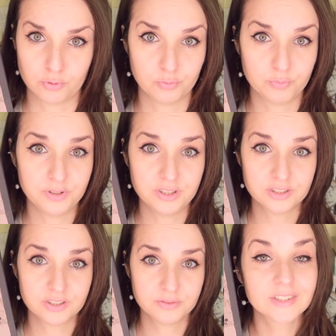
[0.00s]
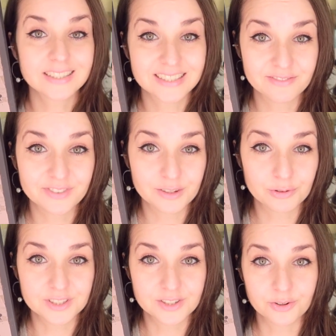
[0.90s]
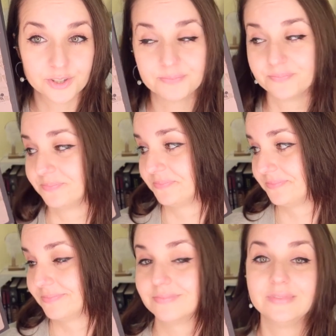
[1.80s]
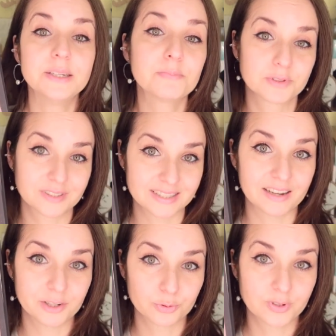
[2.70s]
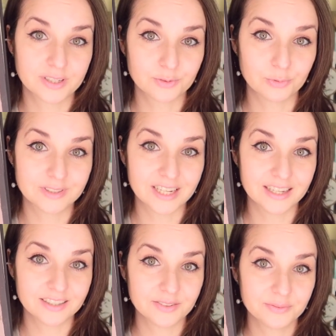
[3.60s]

polubić. Na sam finał historii nie pozostawia tutaj złudzeń.